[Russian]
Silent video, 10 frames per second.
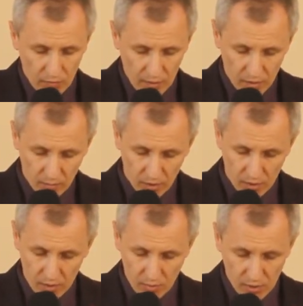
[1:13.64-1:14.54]
Давайте
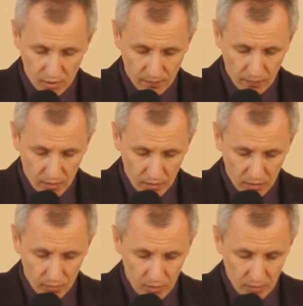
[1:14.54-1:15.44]
обратимся
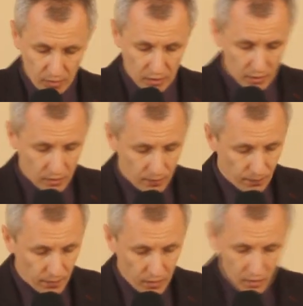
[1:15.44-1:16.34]
к Библии,
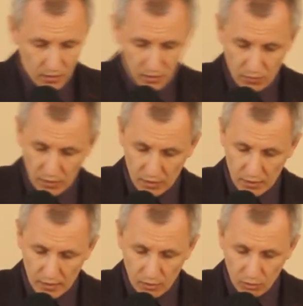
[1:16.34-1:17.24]

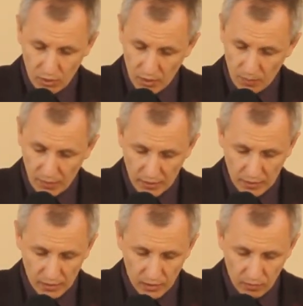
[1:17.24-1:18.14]
Евангелие Луки,
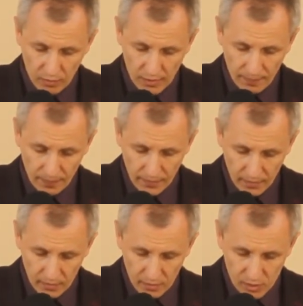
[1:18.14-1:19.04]
5 глава,
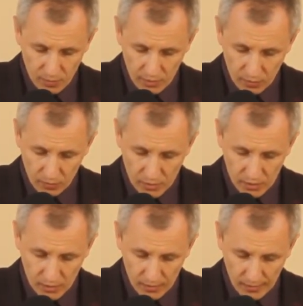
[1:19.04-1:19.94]
с первого
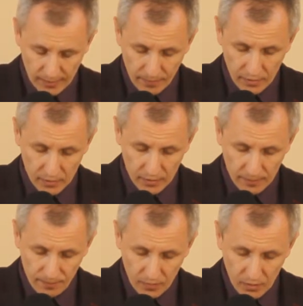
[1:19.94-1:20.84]
стиха.
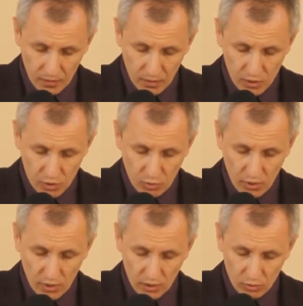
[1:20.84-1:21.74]
Это
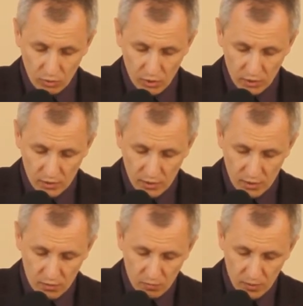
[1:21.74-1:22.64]
история, которая
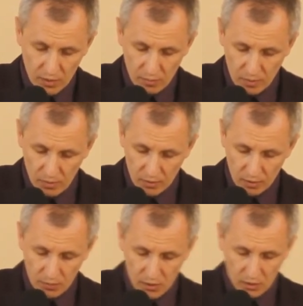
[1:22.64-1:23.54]
здесь в моей Библии
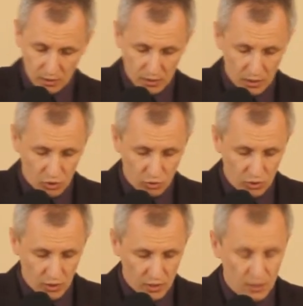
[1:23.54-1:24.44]
написана так
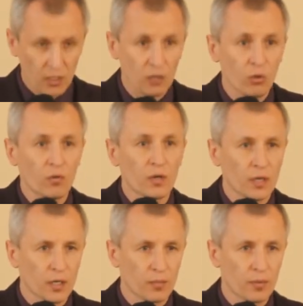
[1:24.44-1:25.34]
«Чудесная
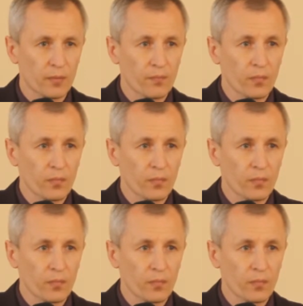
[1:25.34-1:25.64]
ловля рыб».